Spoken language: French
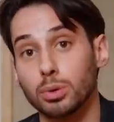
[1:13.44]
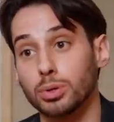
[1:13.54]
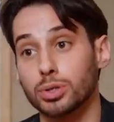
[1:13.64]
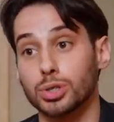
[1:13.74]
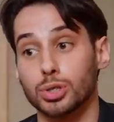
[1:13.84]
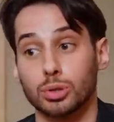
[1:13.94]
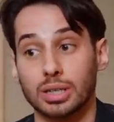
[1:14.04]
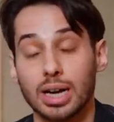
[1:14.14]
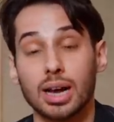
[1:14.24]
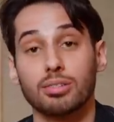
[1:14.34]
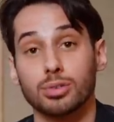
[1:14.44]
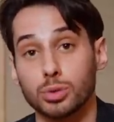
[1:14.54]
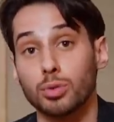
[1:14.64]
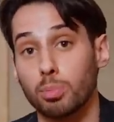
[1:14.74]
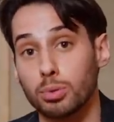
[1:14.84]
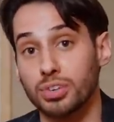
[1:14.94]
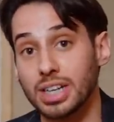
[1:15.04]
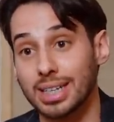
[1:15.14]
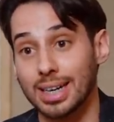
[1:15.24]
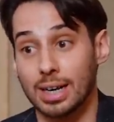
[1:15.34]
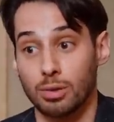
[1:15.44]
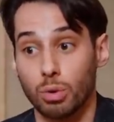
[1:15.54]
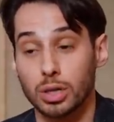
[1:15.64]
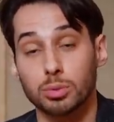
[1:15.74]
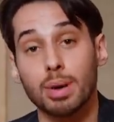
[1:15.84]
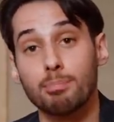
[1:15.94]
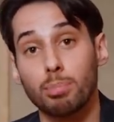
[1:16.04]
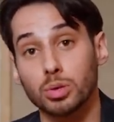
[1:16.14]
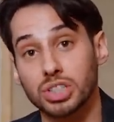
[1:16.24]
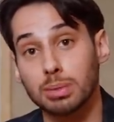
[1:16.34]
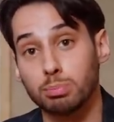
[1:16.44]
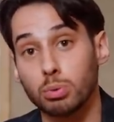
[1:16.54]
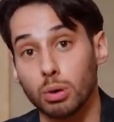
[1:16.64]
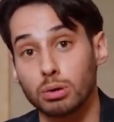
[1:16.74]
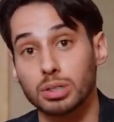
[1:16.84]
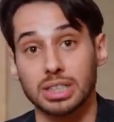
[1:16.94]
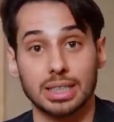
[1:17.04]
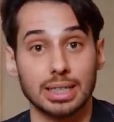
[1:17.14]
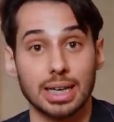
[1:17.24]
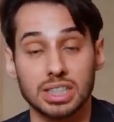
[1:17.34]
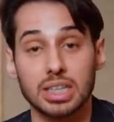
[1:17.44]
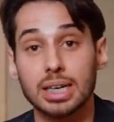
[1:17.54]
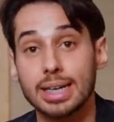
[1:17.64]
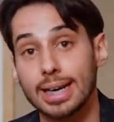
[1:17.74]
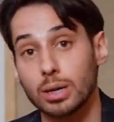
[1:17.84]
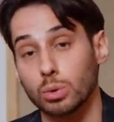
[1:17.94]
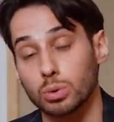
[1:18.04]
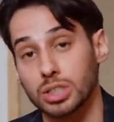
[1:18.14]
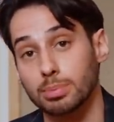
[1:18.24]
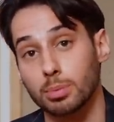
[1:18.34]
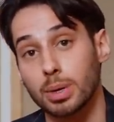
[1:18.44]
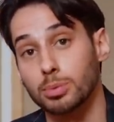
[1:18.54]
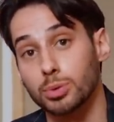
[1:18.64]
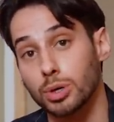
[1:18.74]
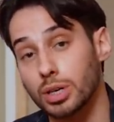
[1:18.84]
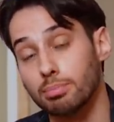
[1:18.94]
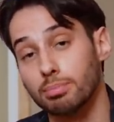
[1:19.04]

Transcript: brutes se délavent souvent plus vite, voire sont même pensées pour. C'est assez lié au concept même du denim.